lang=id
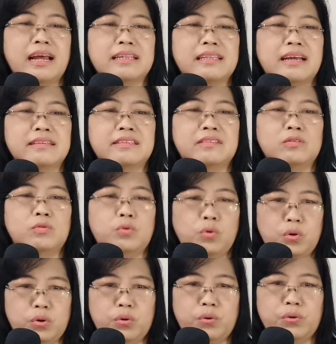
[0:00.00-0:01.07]
di atas
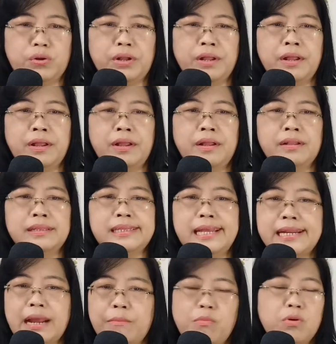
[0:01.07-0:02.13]
gunung
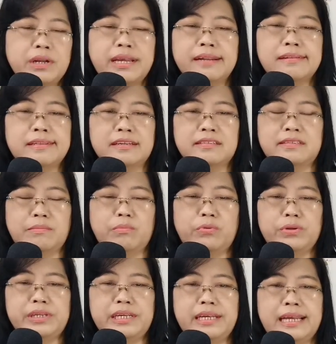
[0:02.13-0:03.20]
tidak mungkin
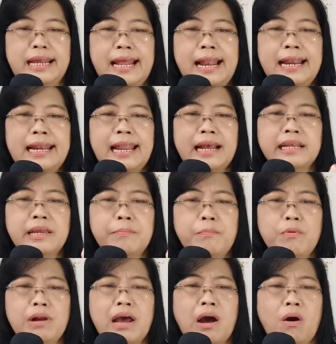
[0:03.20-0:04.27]
tersembunyi. Lagi
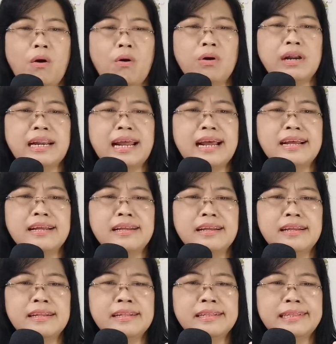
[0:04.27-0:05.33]
pula orang
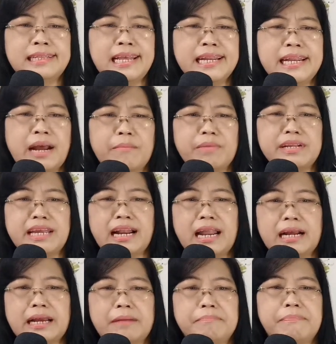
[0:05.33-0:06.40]
tidak
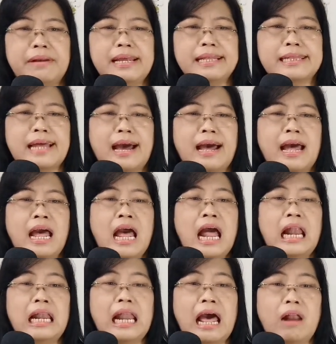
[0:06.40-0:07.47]
menyalakan pelita
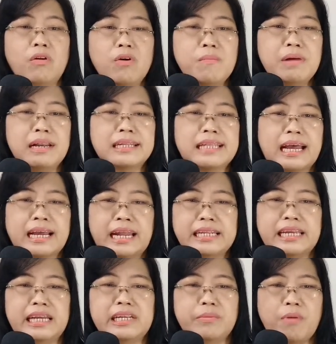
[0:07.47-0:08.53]
lalu
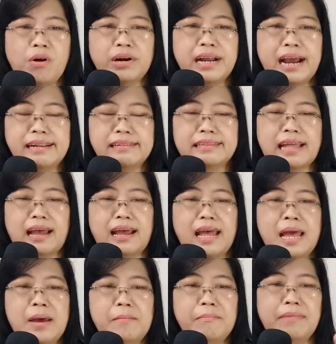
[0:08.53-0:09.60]
meletakkannya di bawah gantang
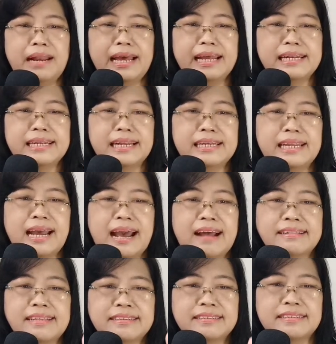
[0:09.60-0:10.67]
melainkan di
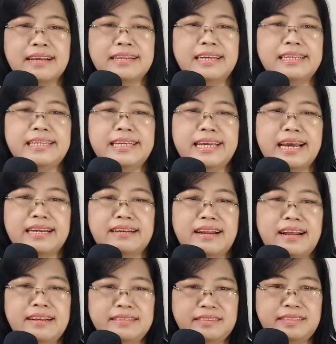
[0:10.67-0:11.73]
atas kaki Dian
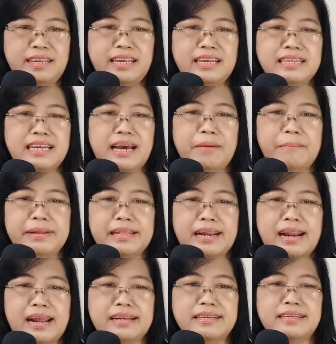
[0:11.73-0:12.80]
sehingga
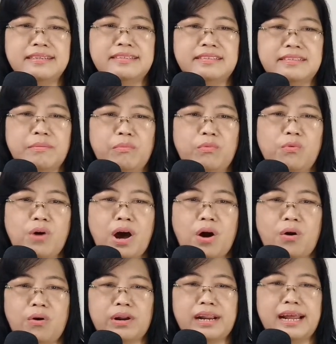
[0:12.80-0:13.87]
menerangi semua
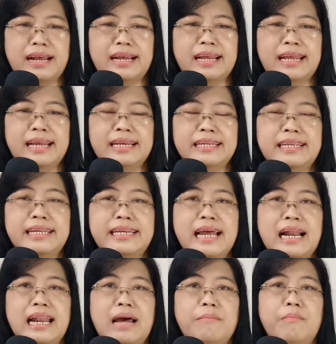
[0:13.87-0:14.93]
orang di
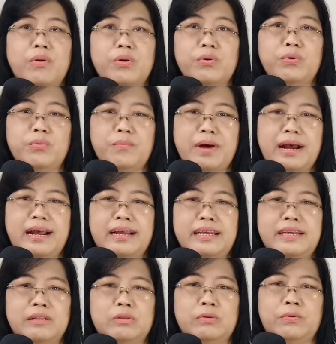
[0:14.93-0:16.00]
dalam rumah
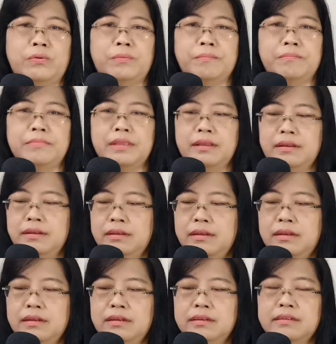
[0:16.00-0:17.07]
itu.
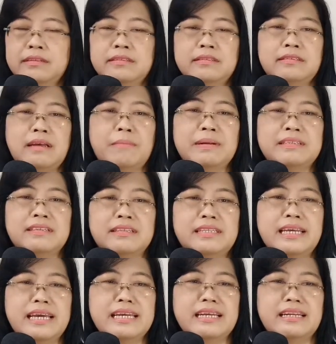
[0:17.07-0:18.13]
Sahabat
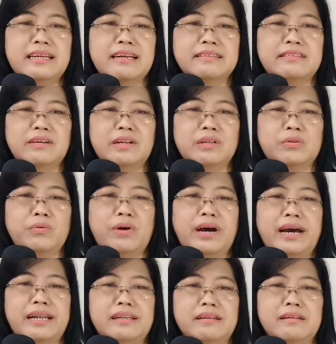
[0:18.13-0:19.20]
setia yang dikasih oleh
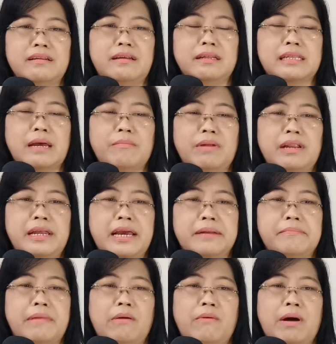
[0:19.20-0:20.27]
Tuhan, kita
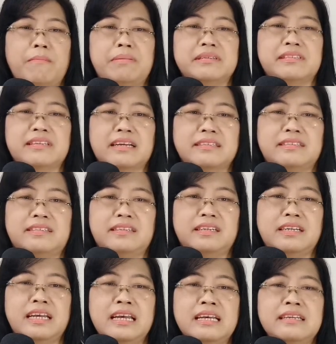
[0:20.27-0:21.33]
melihat bahwa
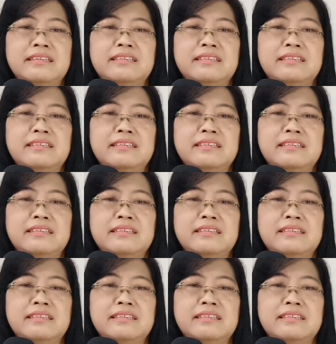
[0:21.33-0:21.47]
bersaksi